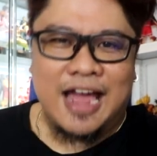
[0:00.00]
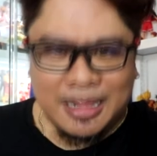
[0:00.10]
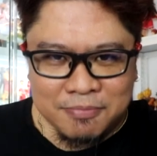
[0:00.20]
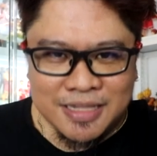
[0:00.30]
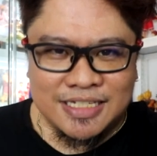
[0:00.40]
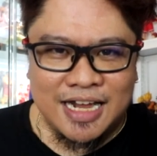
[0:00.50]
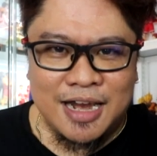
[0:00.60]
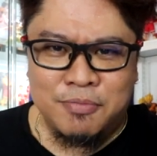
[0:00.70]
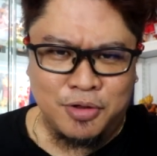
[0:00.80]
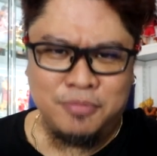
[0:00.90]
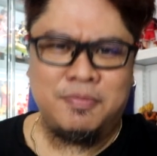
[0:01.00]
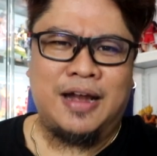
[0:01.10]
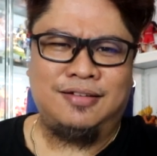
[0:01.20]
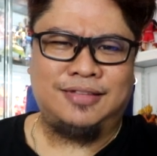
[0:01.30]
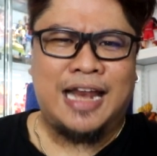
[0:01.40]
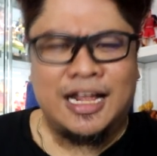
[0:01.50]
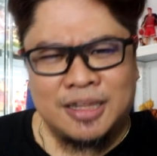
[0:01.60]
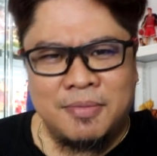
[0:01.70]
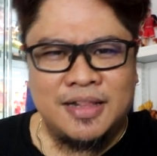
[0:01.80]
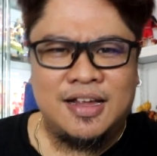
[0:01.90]
Kahit minsan, alam mo yun, parang
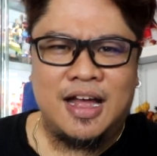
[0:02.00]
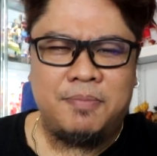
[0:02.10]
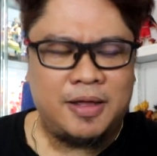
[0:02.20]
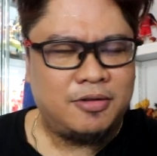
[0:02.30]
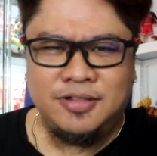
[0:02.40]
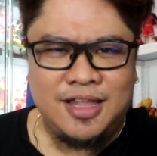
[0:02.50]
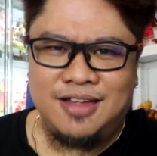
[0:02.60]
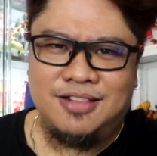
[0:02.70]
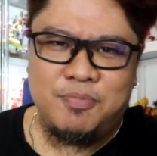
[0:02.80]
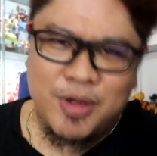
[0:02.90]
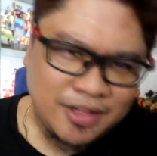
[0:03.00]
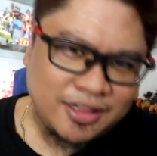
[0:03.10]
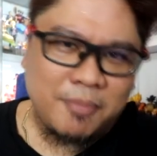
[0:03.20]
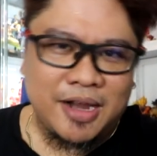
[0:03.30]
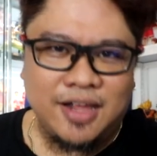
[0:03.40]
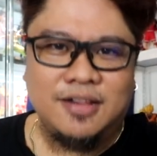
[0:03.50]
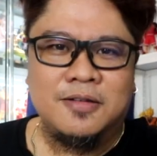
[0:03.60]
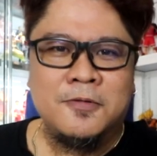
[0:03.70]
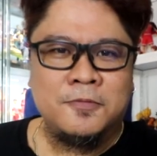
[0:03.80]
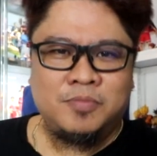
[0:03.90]
tinatamad ka, pero hindi, hindi pwedeng rin
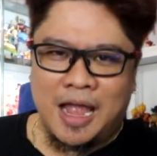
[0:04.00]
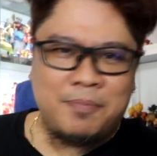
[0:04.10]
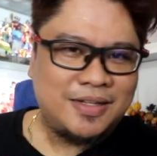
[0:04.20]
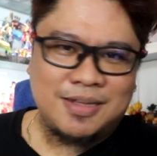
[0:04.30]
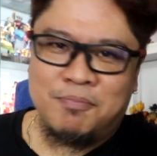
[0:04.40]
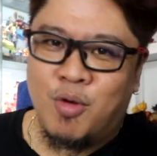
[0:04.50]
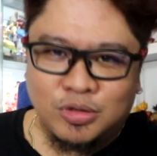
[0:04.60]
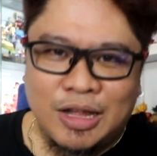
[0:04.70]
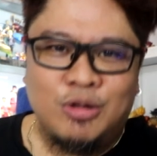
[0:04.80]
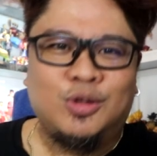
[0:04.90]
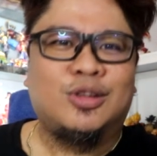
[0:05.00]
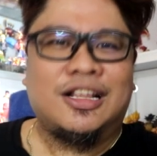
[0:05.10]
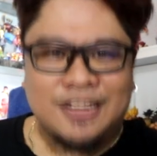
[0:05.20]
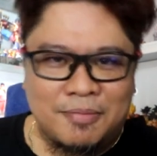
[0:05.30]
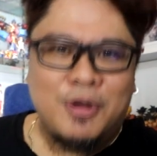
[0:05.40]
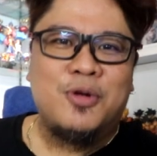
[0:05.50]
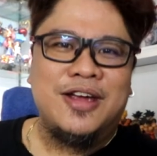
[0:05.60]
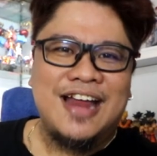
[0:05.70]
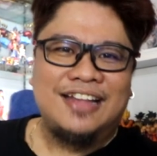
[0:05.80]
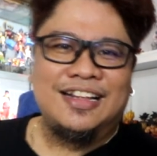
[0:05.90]
Dapat sambung taon to,
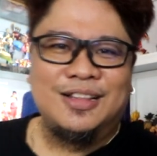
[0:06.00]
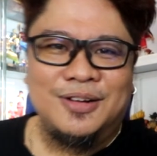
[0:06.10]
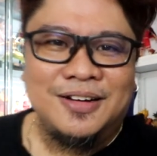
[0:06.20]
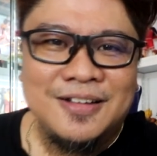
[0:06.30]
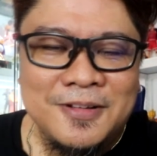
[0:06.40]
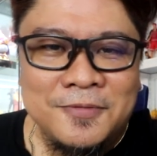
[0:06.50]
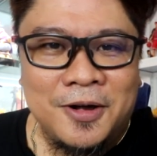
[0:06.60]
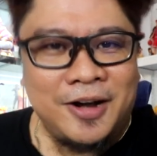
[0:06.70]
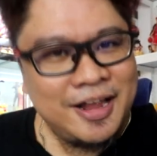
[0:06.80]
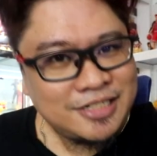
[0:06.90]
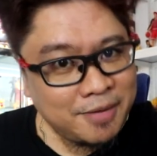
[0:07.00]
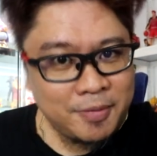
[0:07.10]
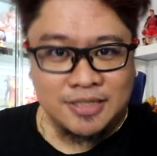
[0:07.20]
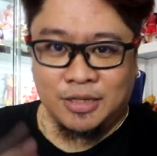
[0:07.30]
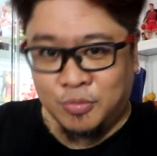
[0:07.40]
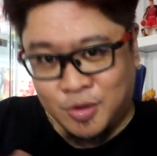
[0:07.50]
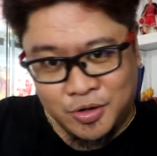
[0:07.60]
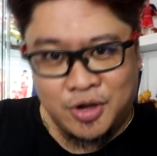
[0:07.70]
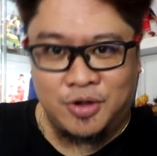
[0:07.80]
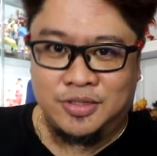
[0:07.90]
tatrabahuhin natin to. Alright, syempre, sa
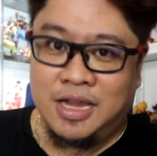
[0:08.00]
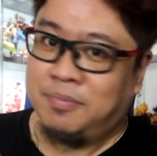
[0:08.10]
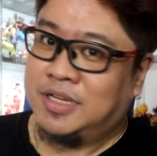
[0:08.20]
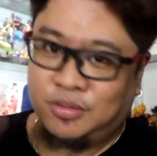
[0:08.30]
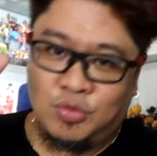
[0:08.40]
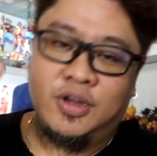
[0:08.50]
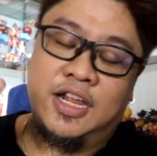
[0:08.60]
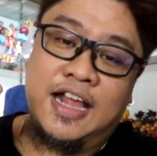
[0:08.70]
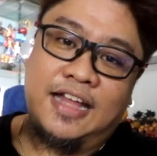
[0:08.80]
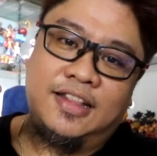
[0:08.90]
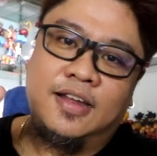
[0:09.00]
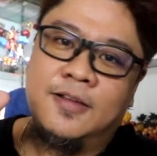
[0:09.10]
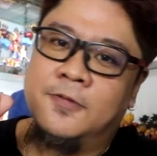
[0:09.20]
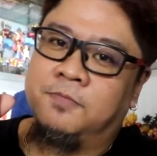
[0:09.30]
tulong niyo, syempre sa tulong ni God.